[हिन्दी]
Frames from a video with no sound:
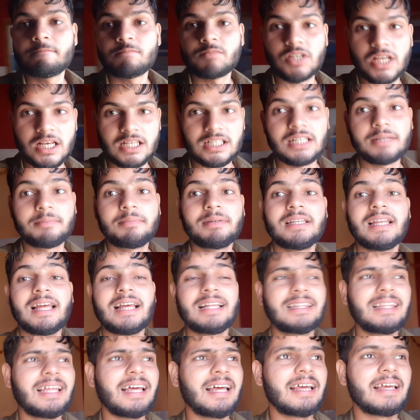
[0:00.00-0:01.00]
जैसे भी
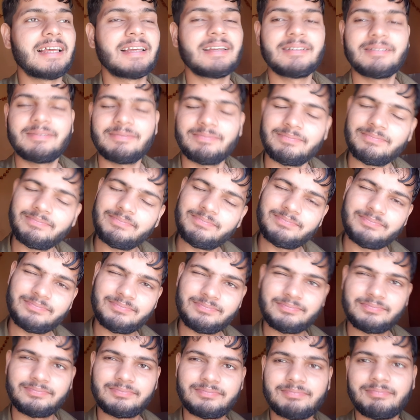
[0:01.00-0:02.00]
रहता है
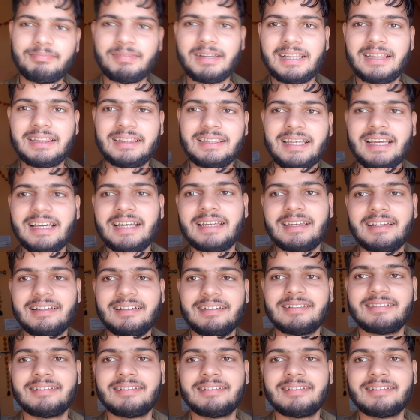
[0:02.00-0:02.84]
मिलते हैं ना